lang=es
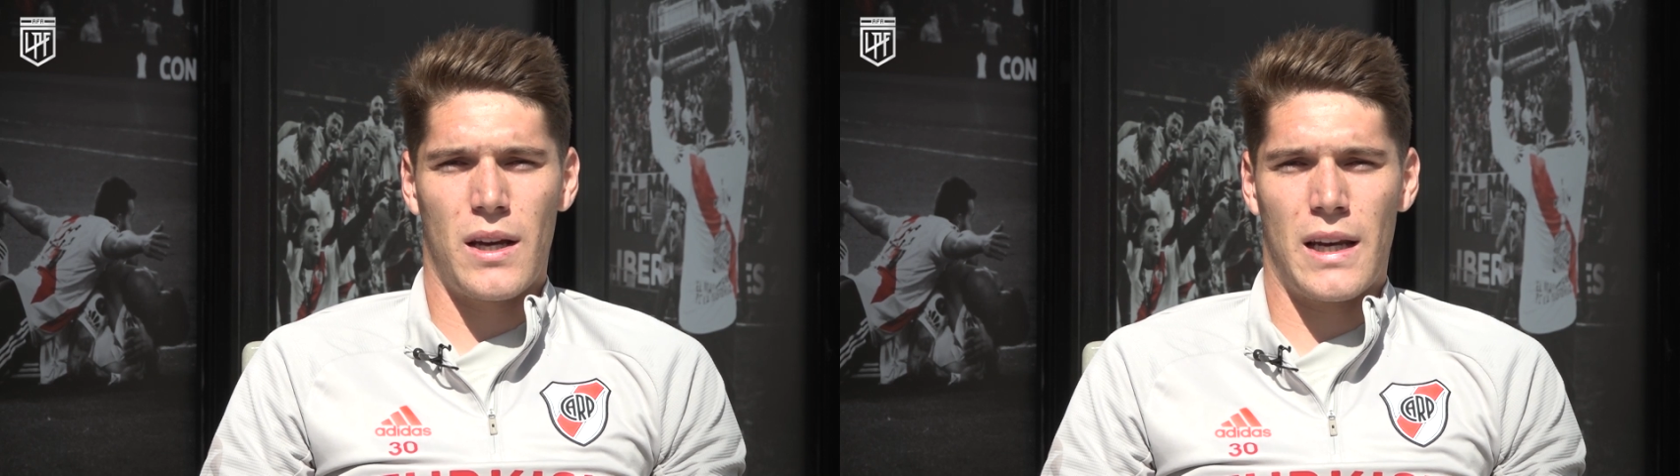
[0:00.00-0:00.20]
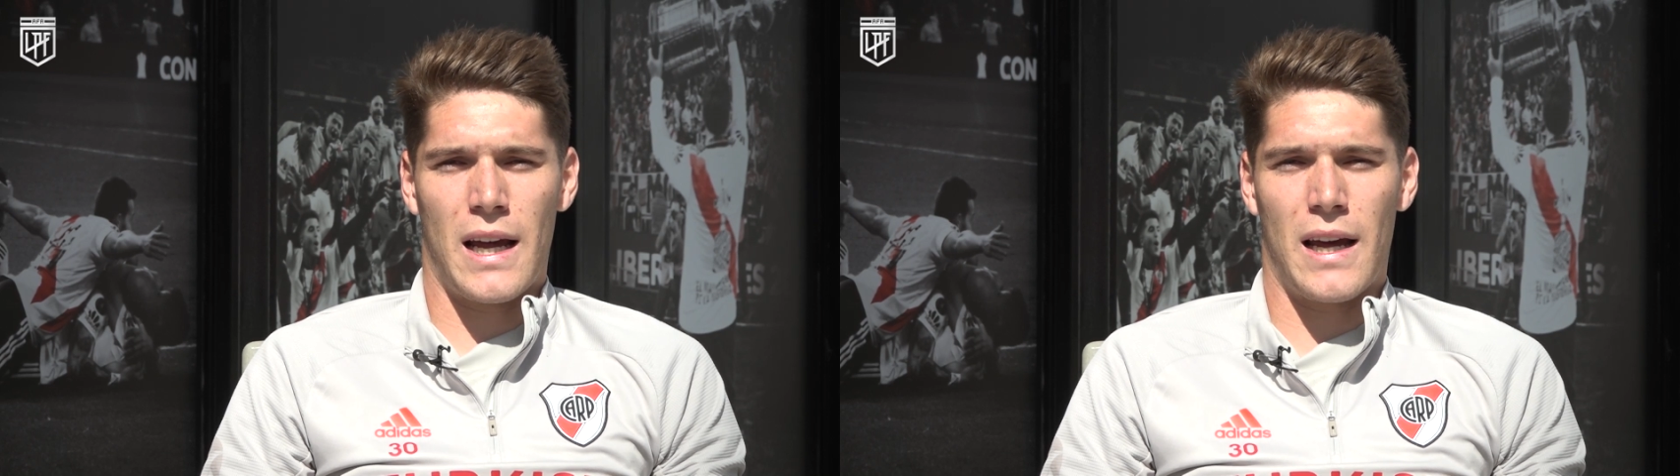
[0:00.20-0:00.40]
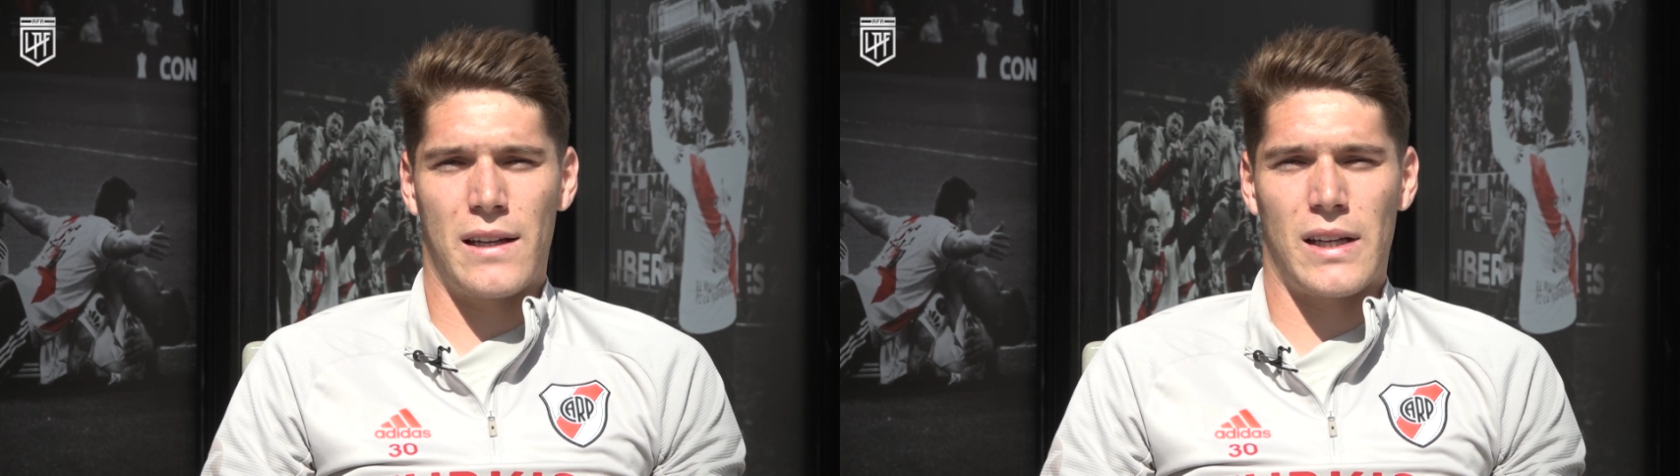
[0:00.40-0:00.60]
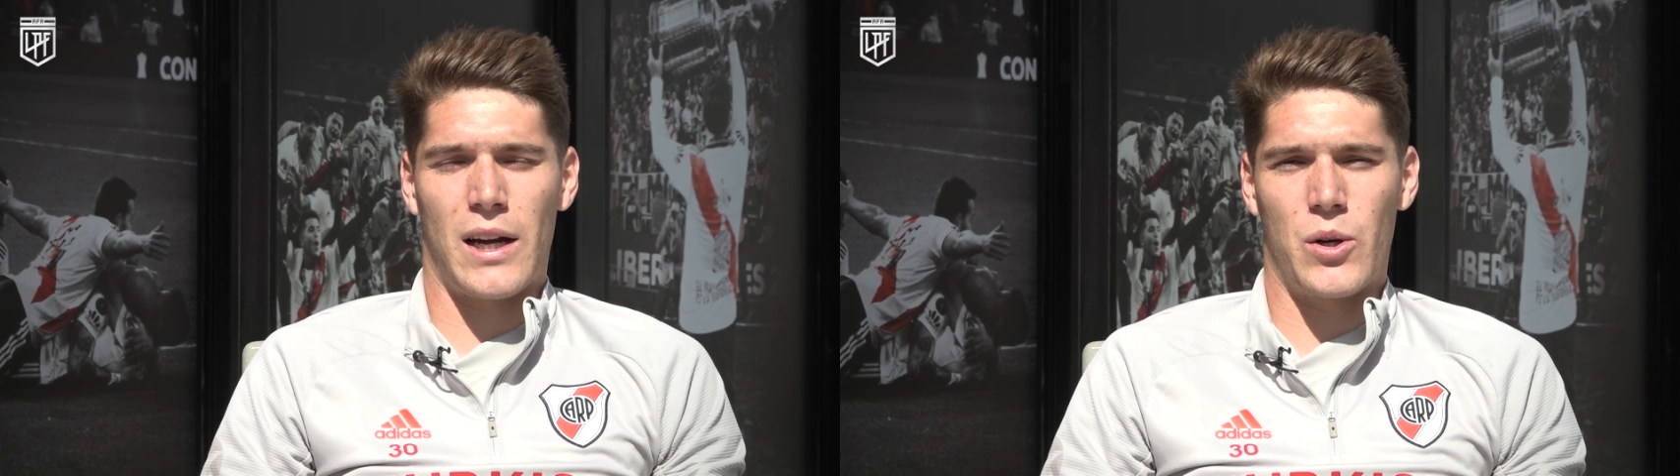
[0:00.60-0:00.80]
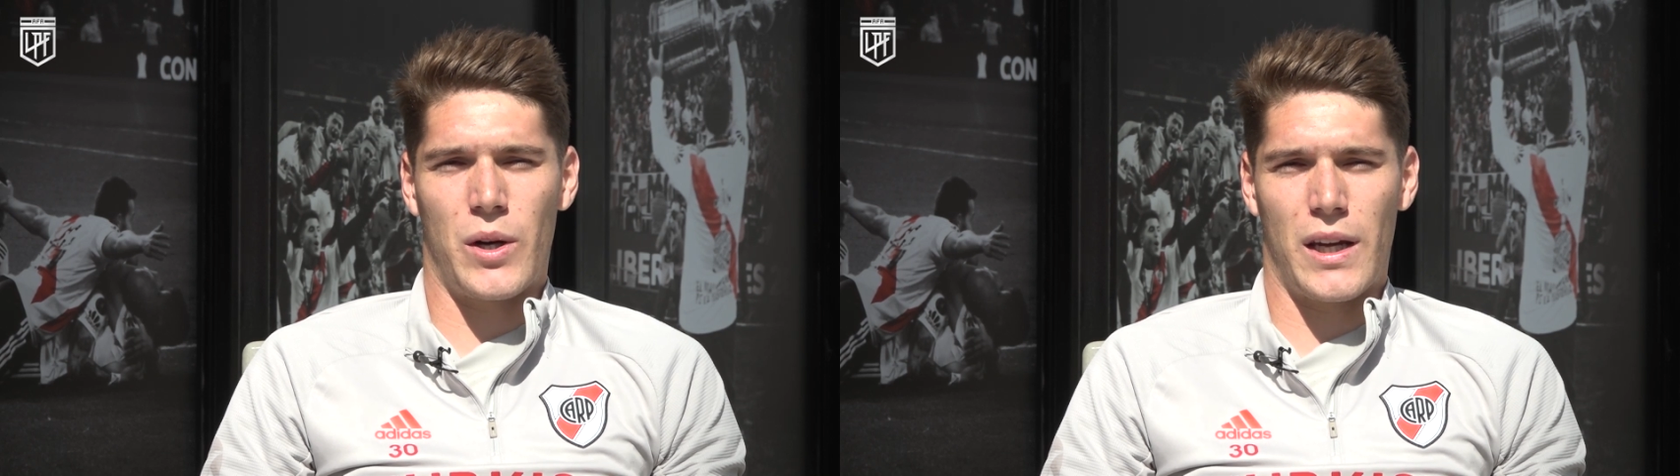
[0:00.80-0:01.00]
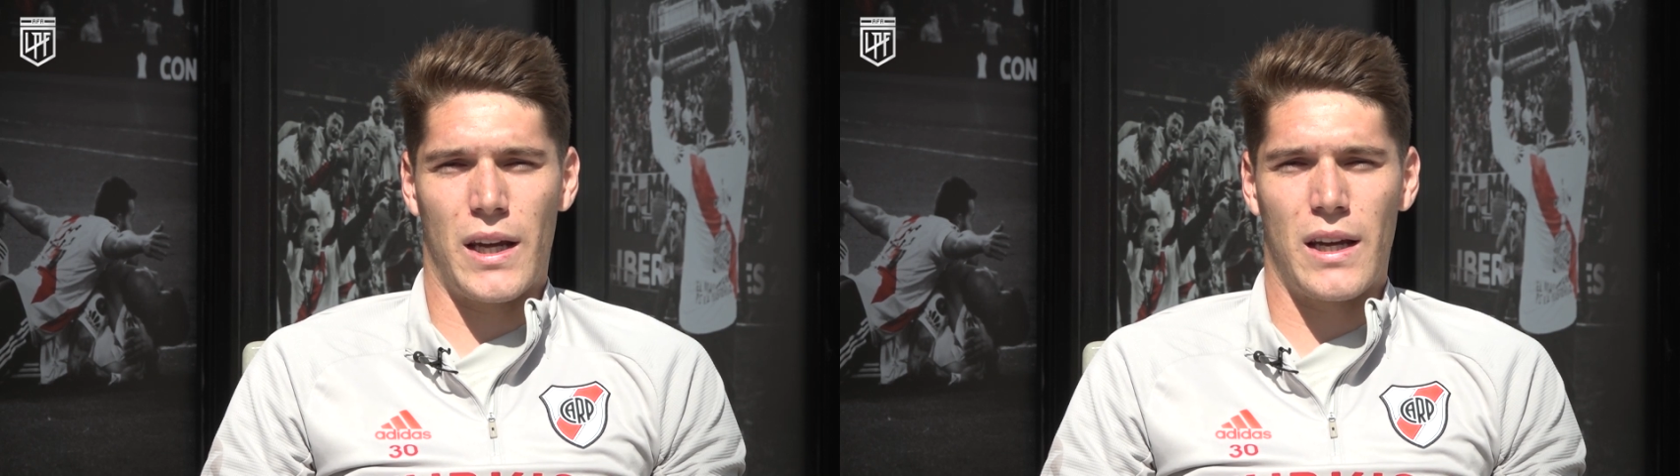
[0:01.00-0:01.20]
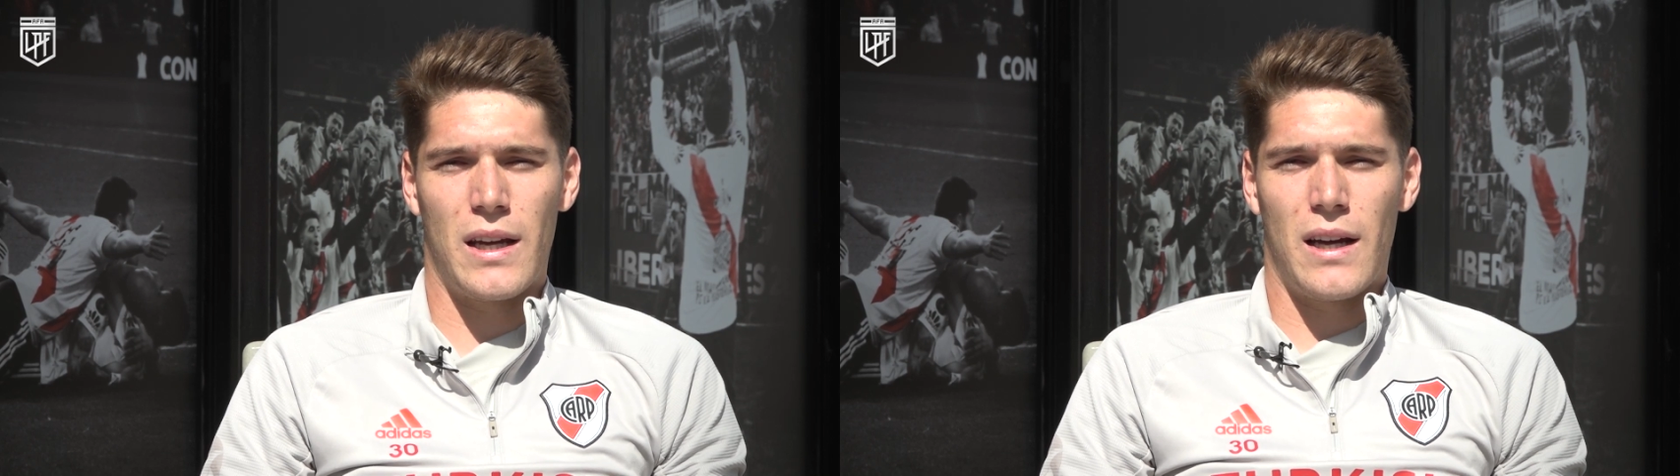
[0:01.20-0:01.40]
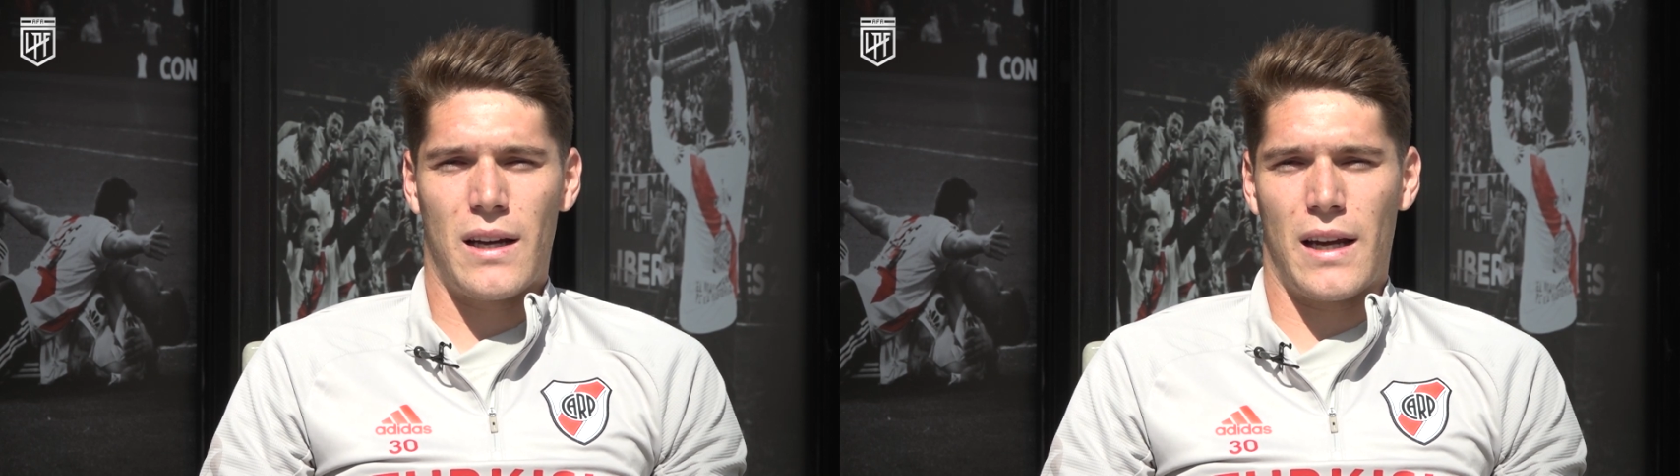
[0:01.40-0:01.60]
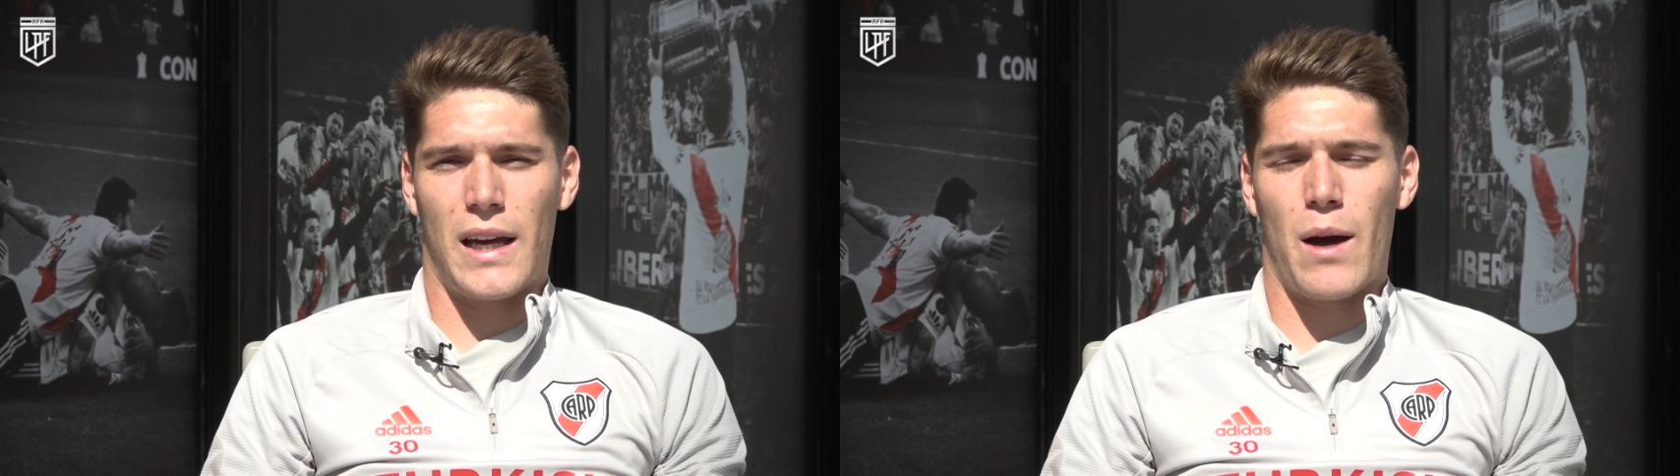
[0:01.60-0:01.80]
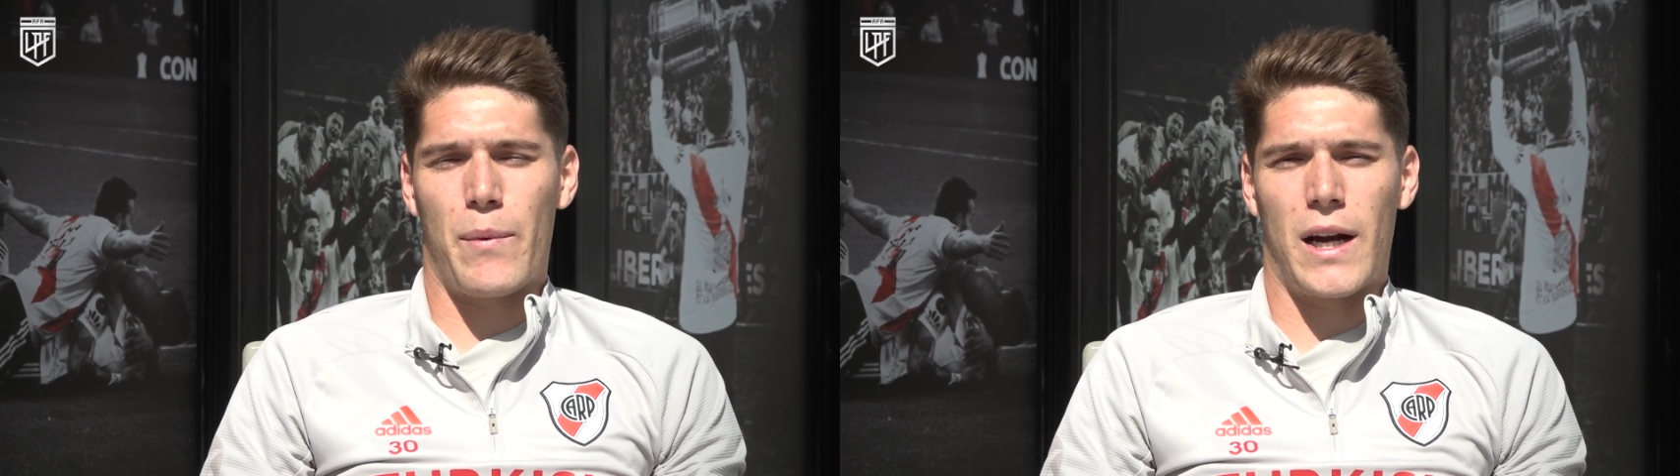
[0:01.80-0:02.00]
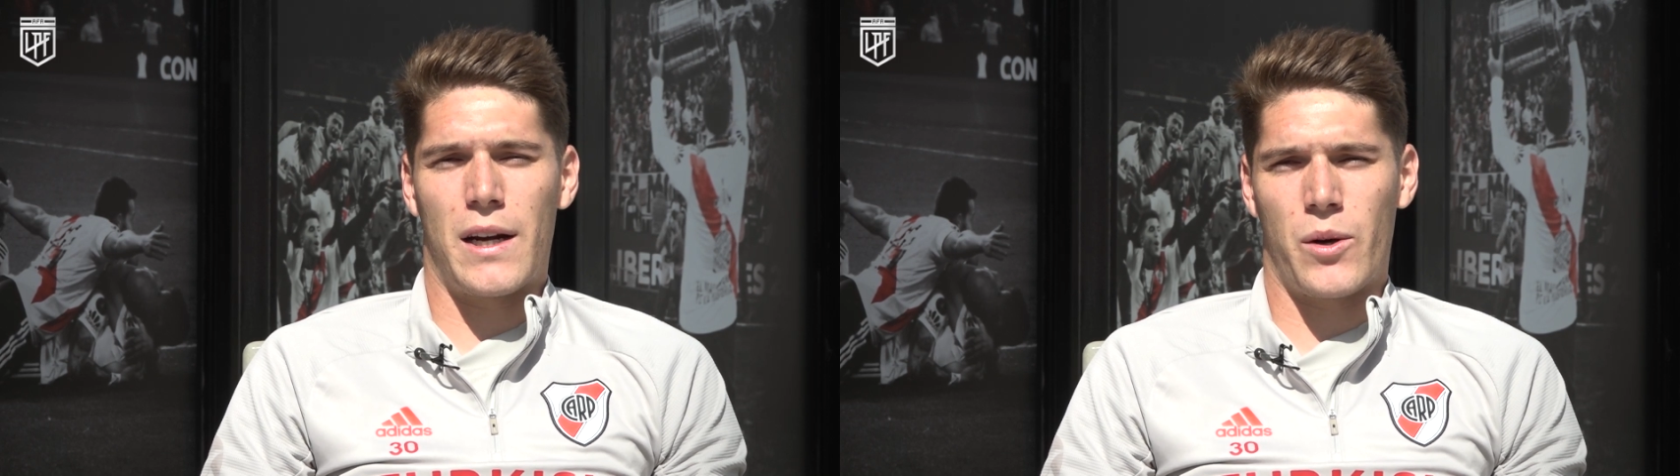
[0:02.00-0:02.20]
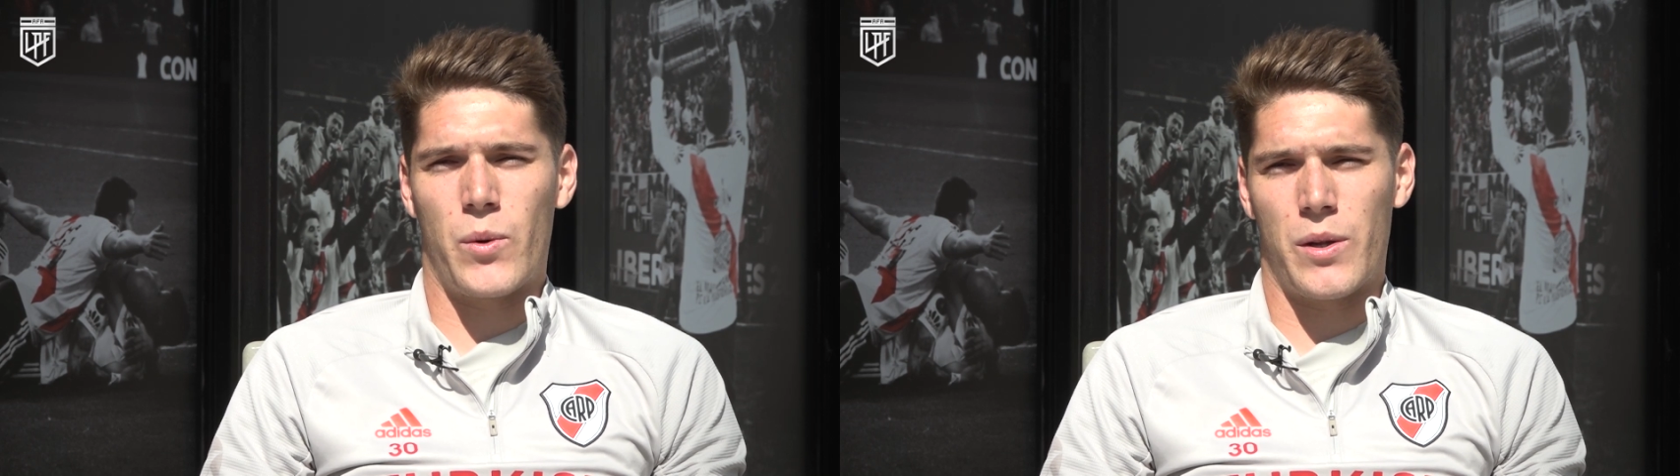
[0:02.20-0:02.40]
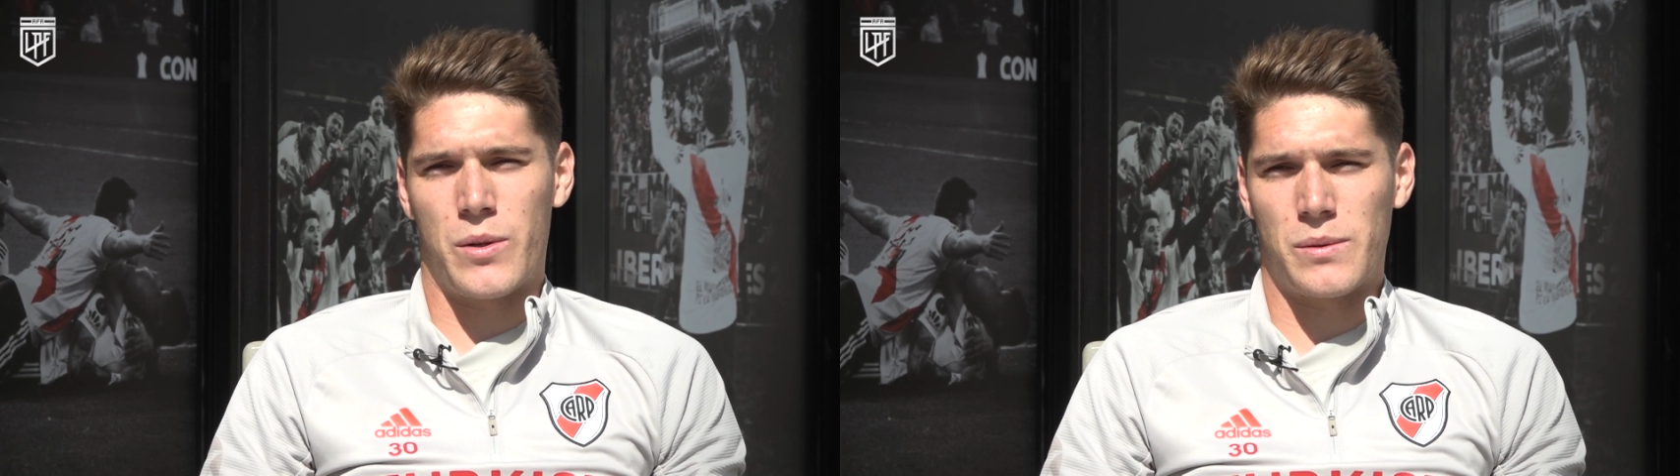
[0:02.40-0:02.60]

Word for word: y nada, es algo que, queda para el recuerdo.